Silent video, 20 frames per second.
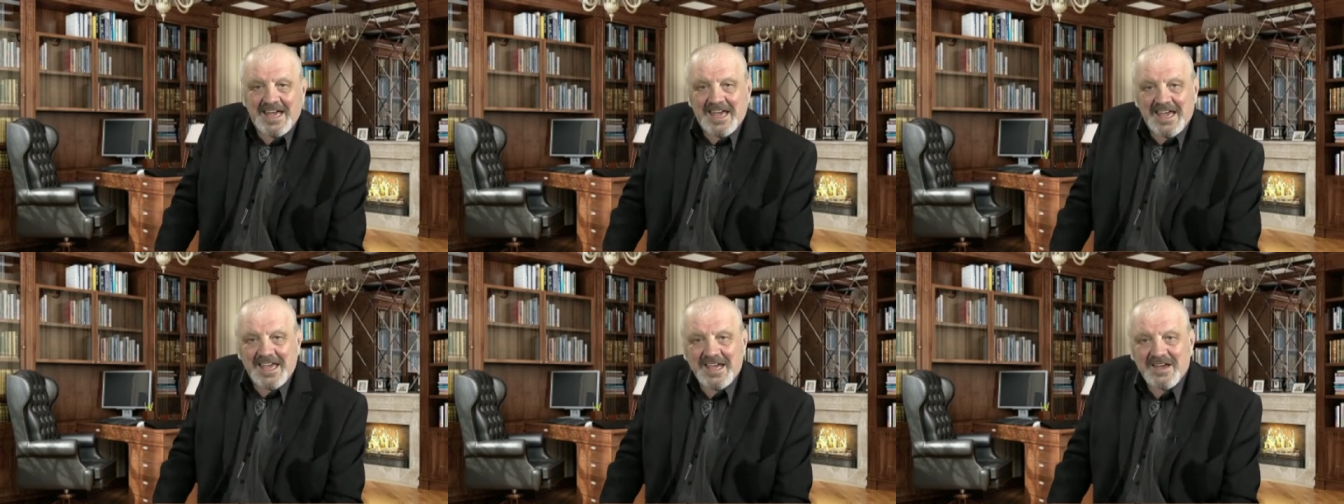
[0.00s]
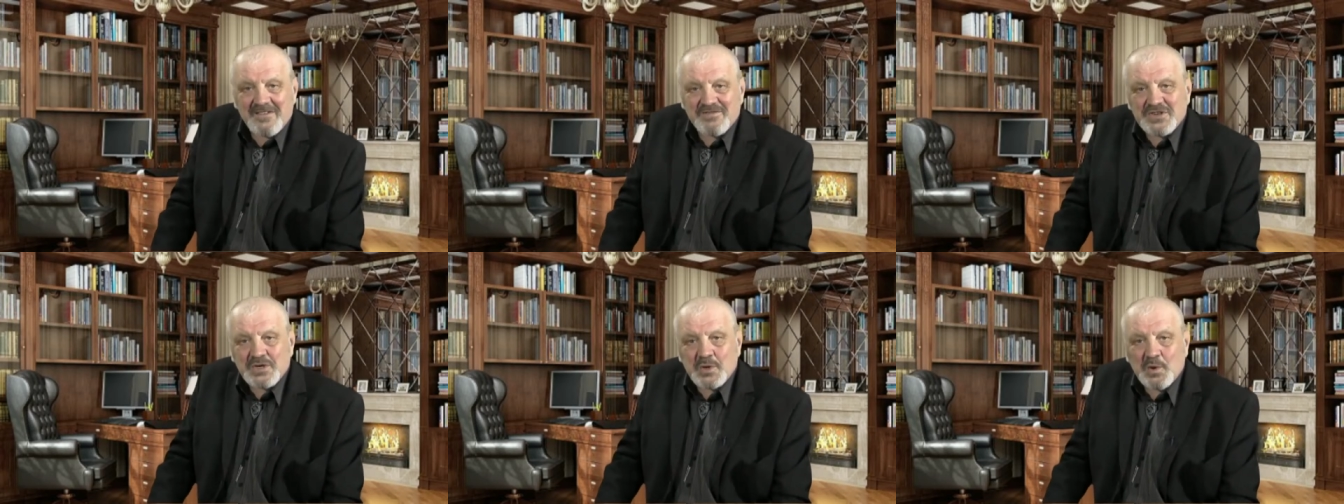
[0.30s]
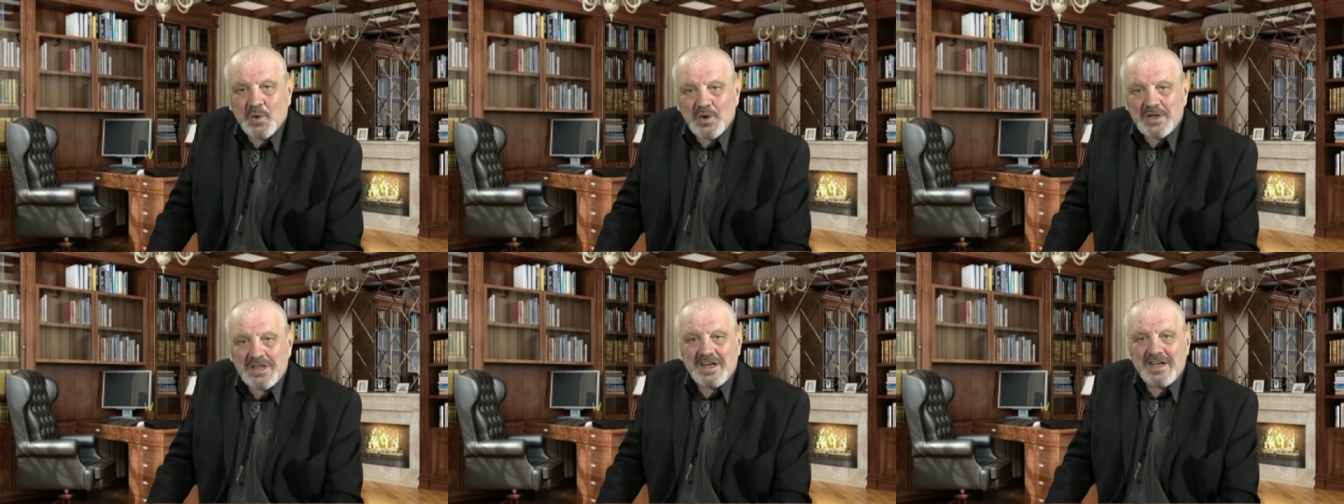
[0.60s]
и
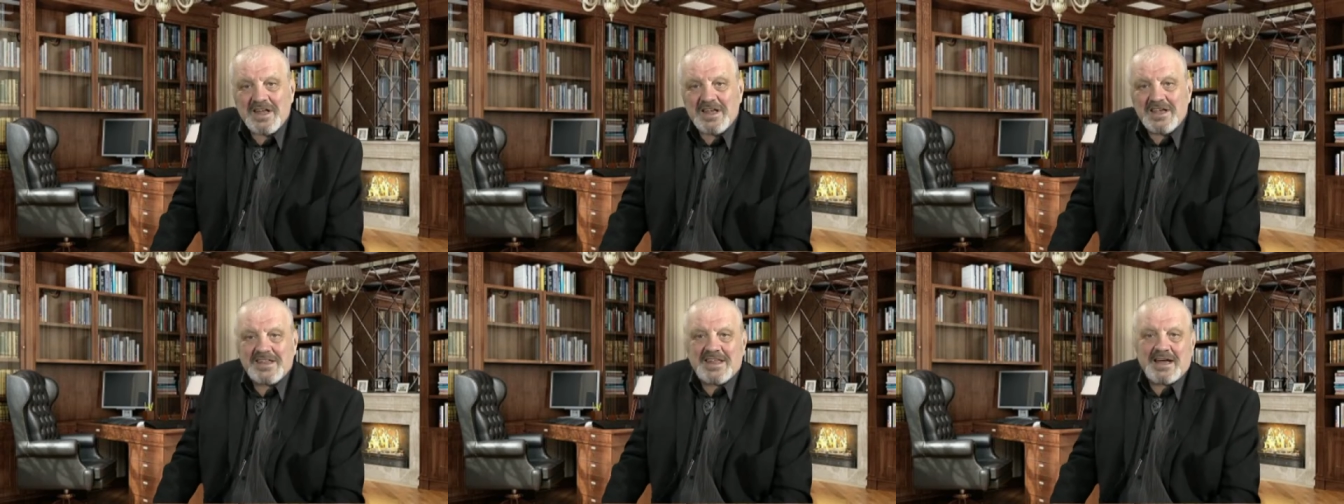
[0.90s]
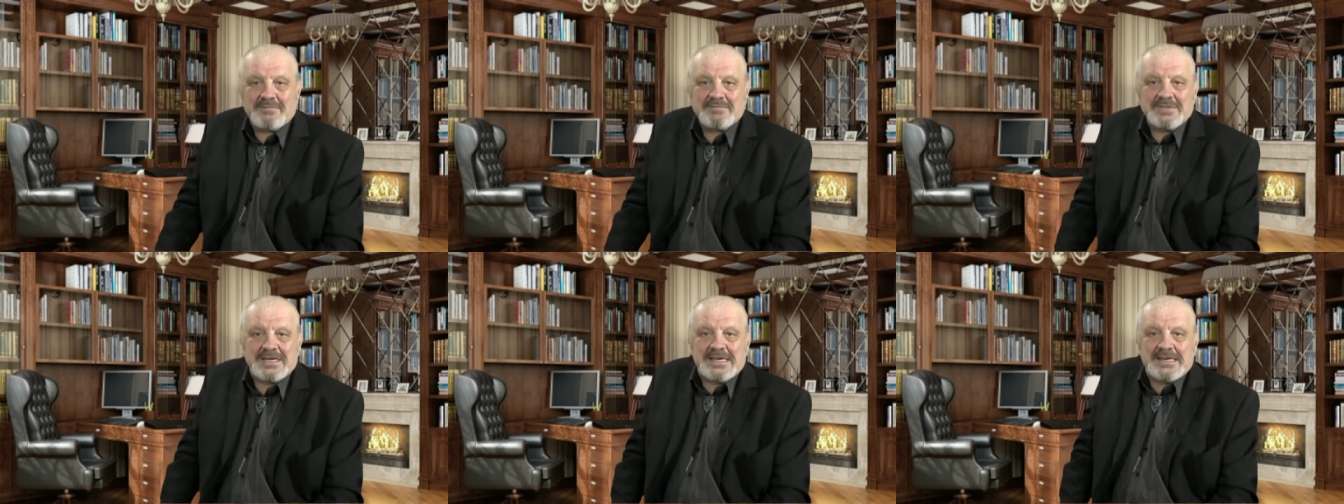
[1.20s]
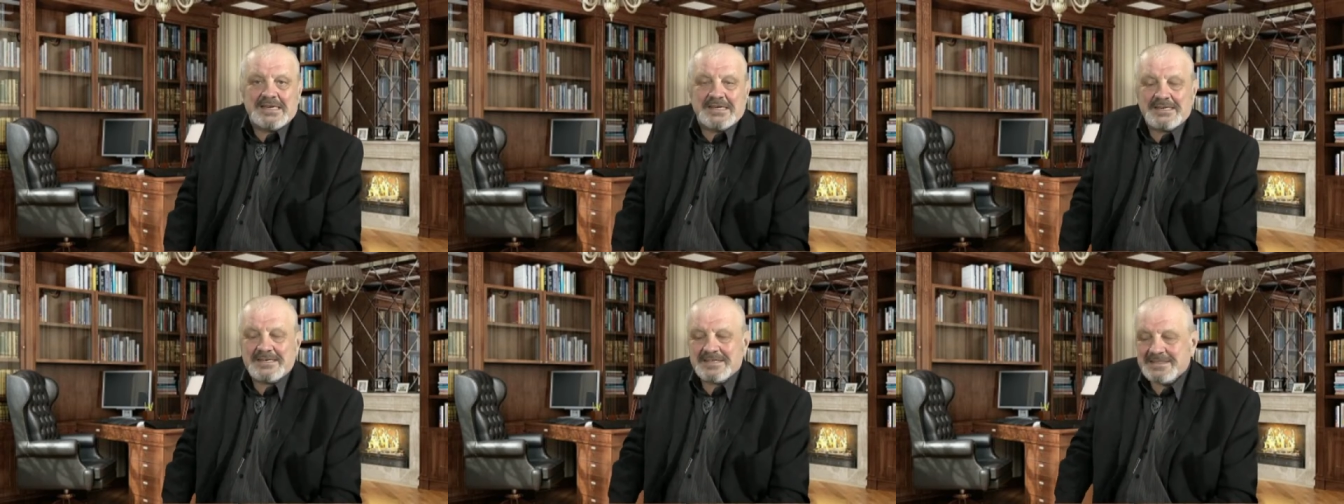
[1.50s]
всходы, или там
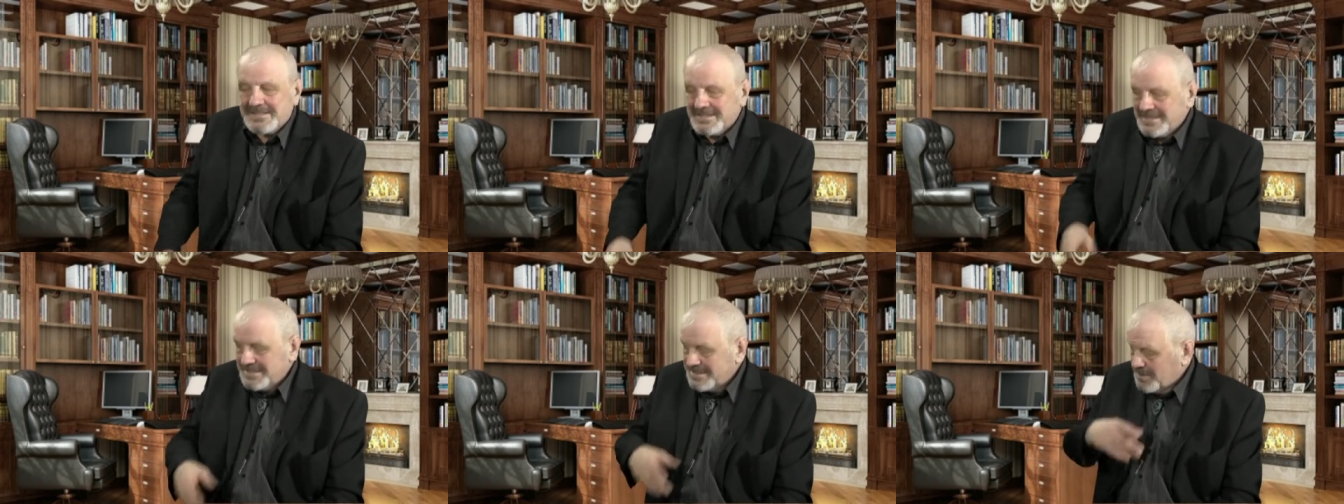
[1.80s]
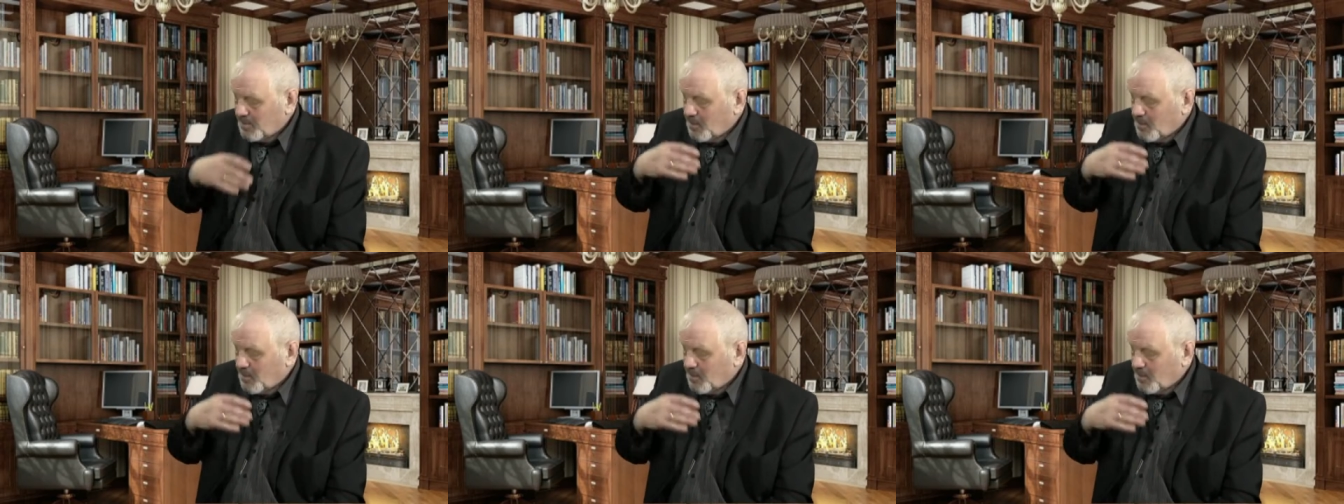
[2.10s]
э,